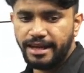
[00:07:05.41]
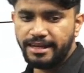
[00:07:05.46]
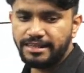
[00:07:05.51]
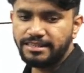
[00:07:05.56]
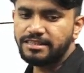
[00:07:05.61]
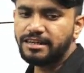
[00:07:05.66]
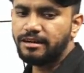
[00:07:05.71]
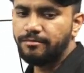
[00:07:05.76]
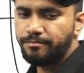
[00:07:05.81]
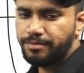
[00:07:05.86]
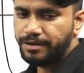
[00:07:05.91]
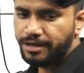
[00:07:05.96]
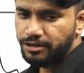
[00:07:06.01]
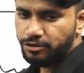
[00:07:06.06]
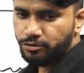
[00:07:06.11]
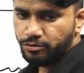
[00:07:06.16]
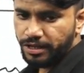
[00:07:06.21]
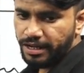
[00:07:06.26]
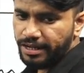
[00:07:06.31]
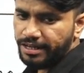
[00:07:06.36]
एज कंपेयर
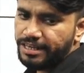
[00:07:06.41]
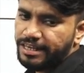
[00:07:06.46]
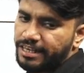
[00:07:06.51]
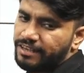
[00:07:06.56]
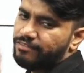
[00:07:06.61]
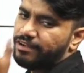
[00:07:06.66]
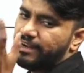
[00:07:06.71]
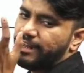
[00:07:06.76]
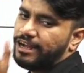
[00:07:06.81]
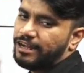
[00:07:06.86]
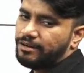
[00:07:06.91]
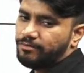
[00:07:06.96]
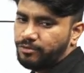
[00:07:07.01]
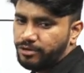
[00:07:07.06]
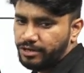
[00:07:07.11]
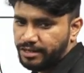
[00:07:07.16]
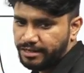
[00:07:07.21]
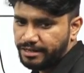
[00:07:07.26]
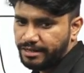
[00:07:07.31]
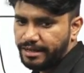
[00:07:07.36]
टू द इवन
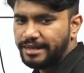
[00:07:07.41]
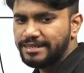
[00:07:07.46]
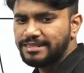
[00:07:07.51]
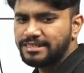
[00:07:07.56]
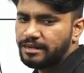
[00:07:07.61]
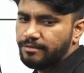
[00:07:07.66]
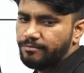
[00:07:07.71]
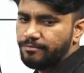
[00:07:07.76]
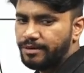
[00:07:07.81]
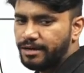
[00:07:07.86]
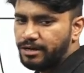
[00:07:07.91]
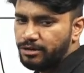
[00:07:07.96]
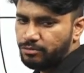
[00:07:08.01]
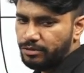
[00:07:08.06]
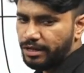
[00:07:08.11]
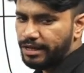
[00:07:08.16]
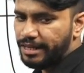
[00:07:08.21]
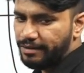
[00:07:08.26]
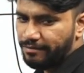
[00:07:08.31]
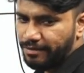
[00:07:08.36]
हार्मोनिक एज कंपेयर टू
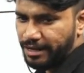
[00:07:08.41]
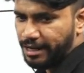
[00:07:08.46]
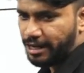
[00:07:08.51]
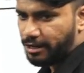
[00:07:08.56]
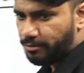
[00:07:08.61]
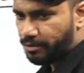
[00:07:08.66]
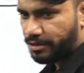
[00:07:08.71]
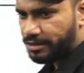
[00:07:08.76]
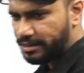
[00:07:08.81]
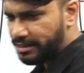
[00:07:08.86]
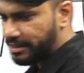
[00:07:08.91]
द इवन हार्मोनिक